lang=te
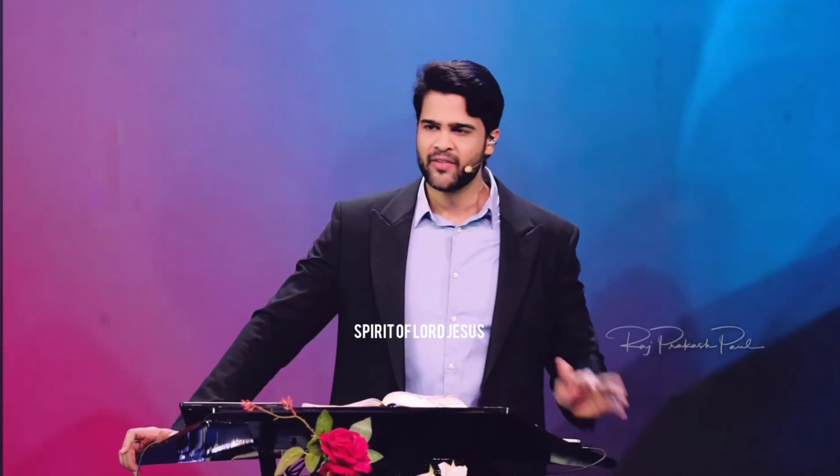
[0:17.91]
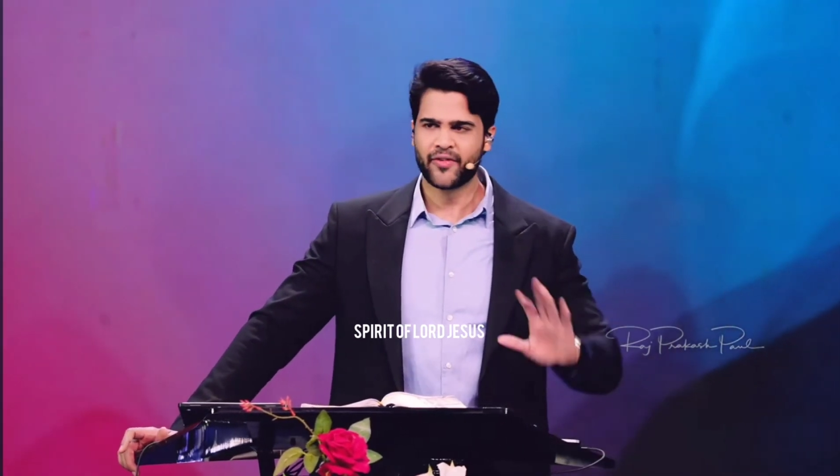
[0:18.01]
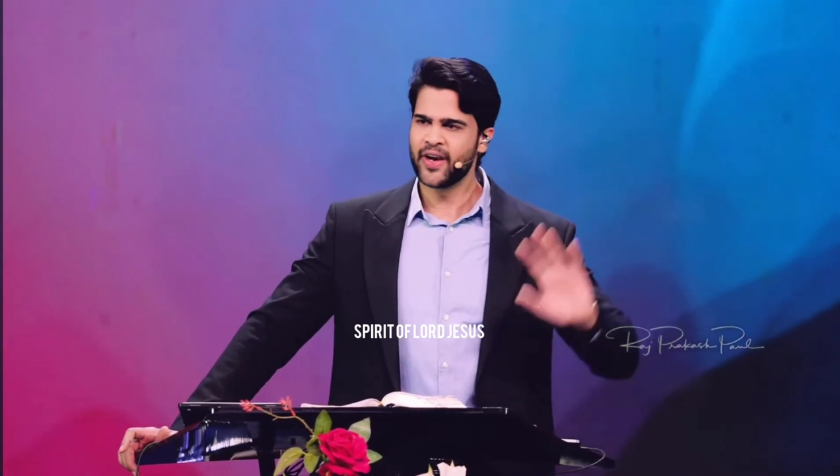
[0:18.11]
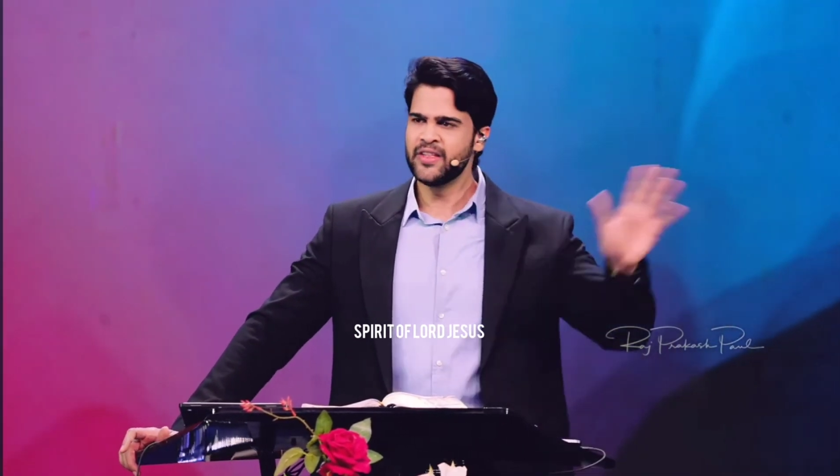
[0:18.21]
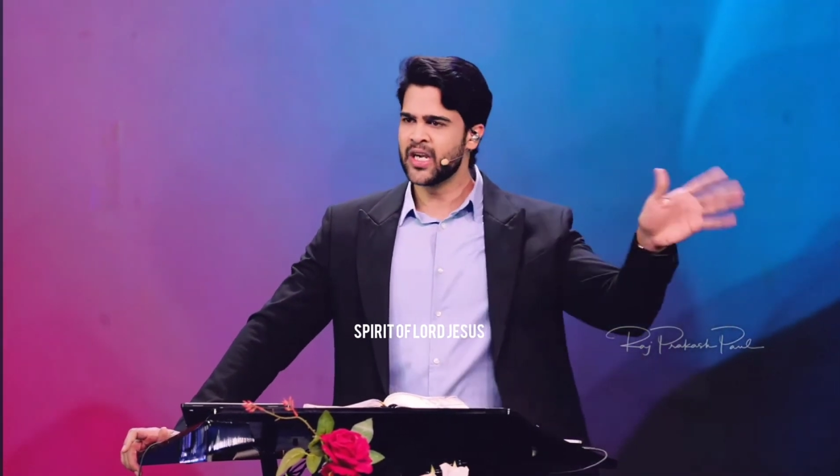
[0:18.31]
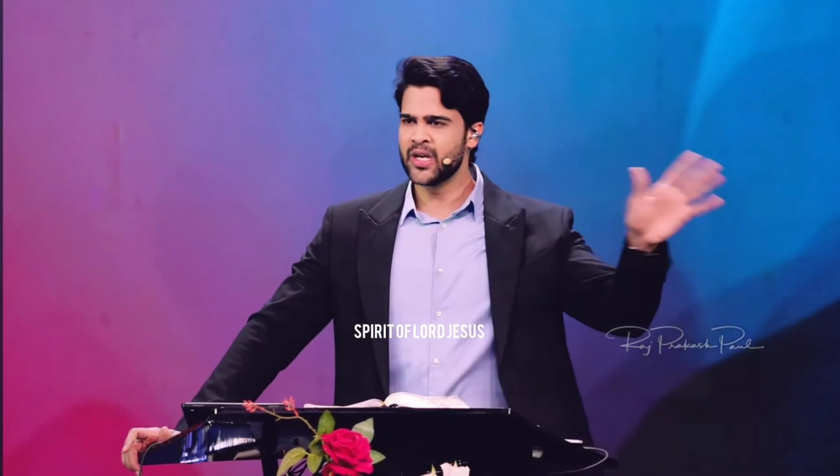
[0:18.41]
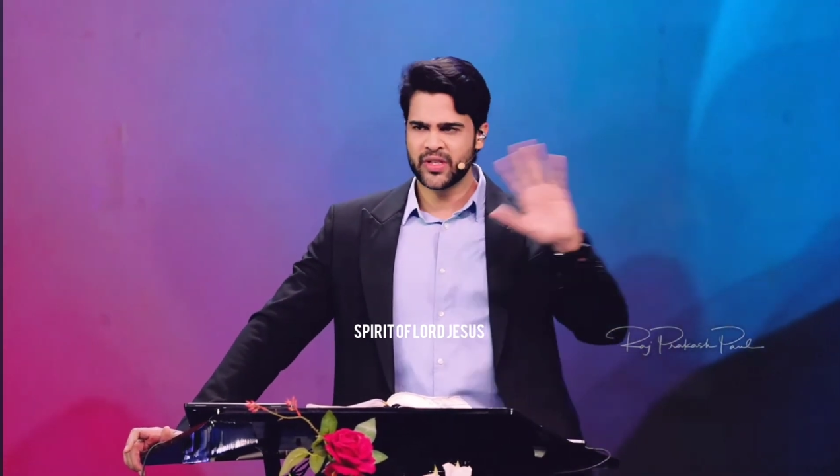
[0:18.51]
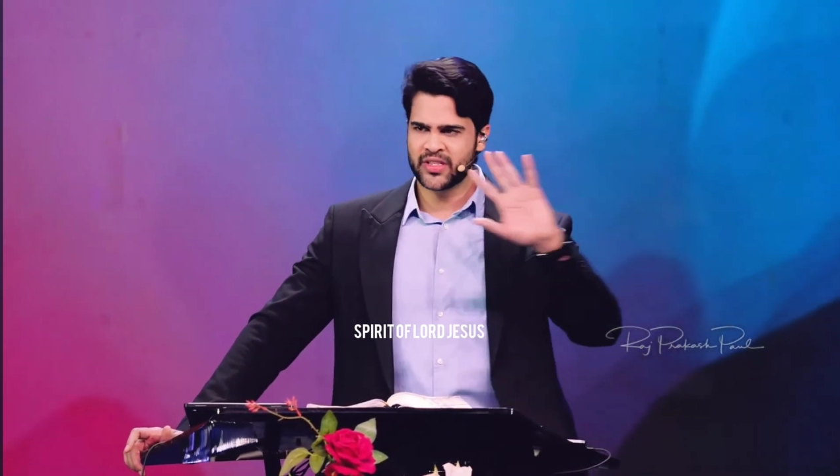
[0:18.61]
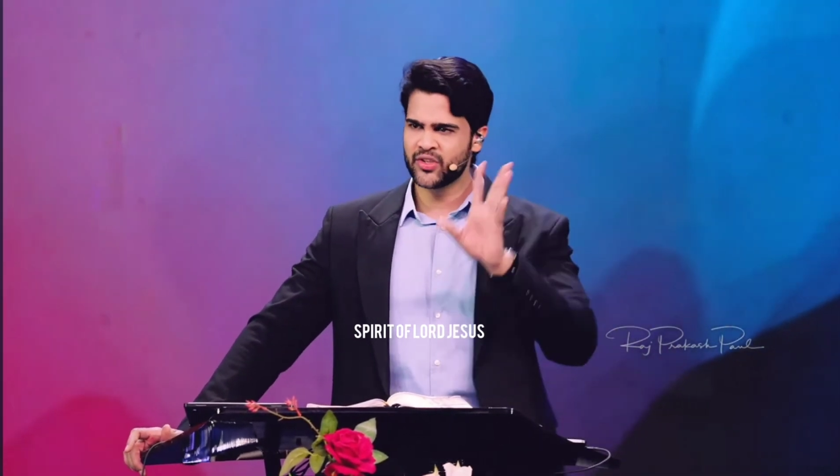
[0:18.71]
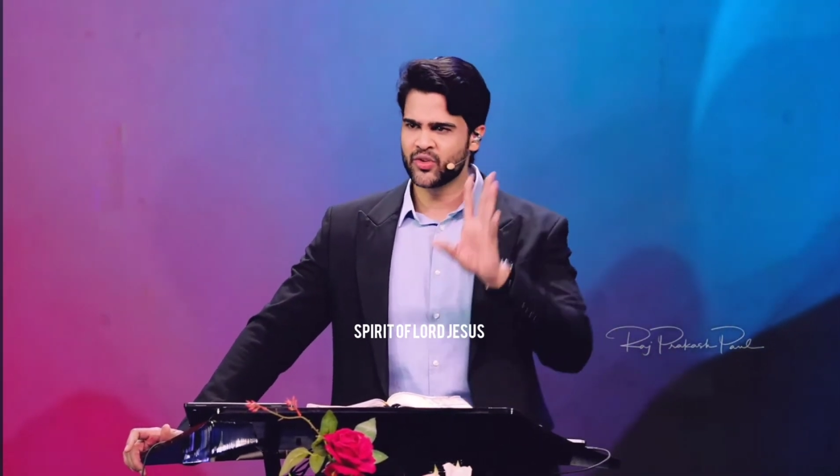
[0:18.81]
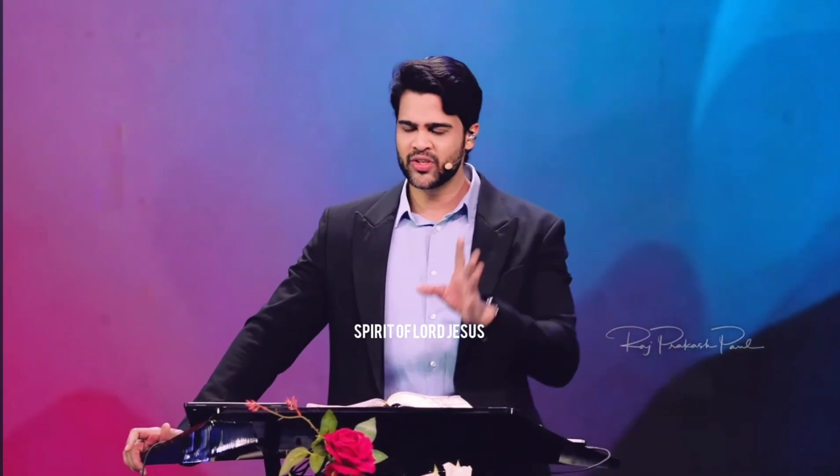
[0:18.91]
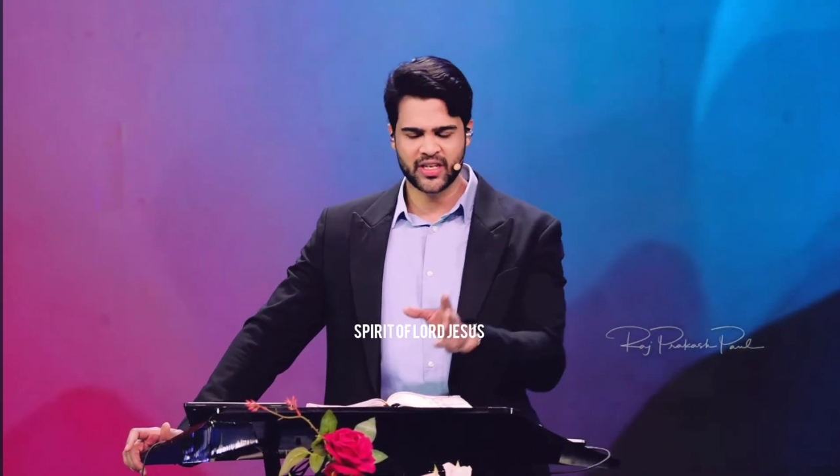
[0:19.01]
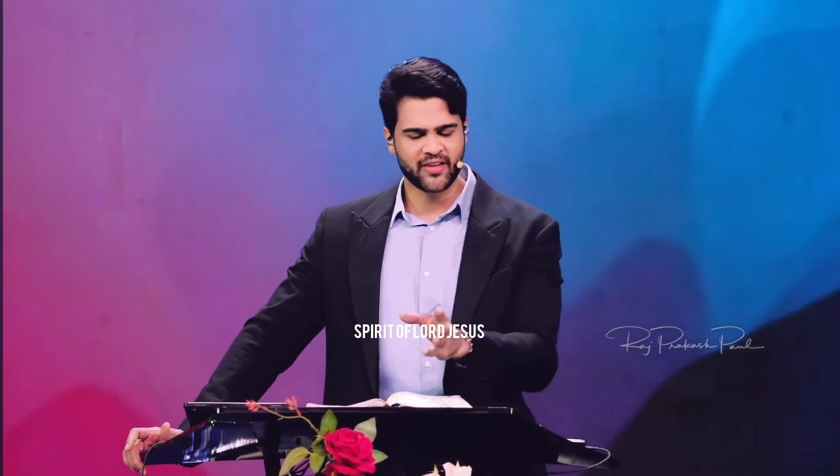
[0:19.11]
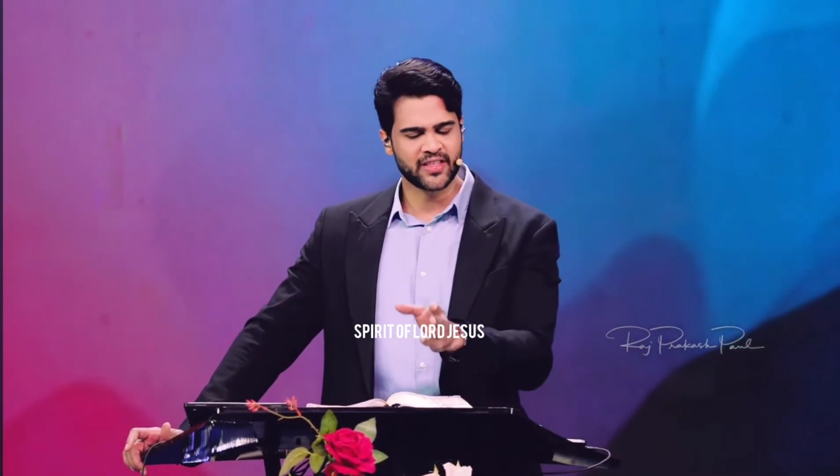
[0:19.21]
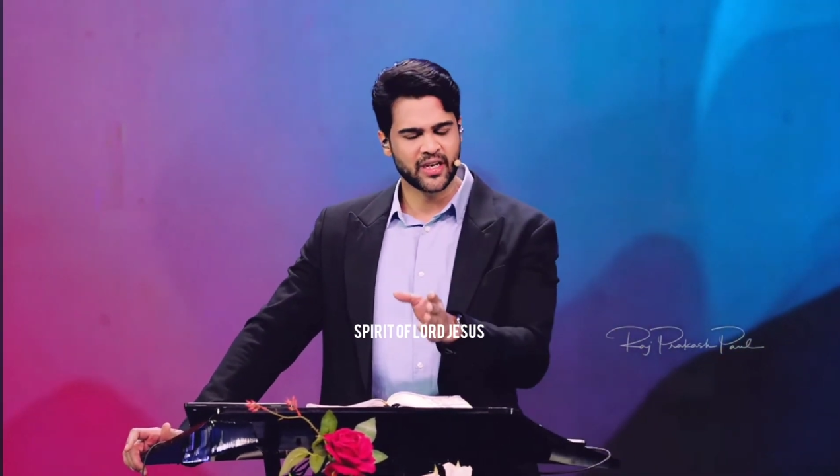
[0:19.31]
ఫ్రెండ్స్ అడ్వైస్
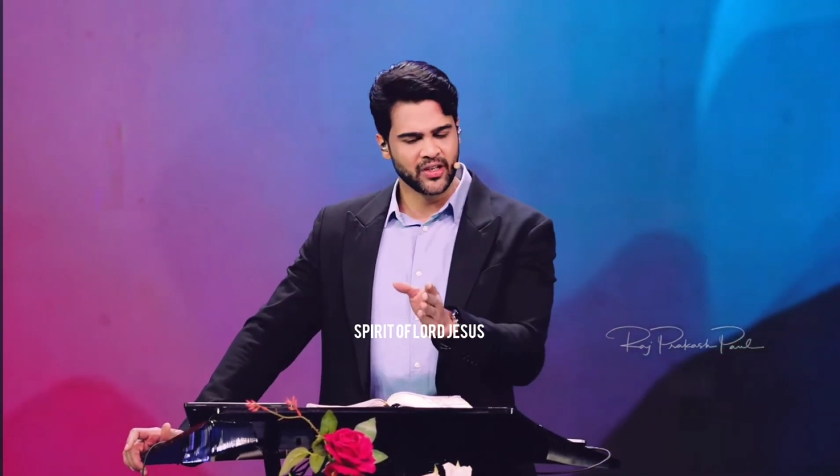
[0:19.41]
తీసుకోవాల్సిన అవసరం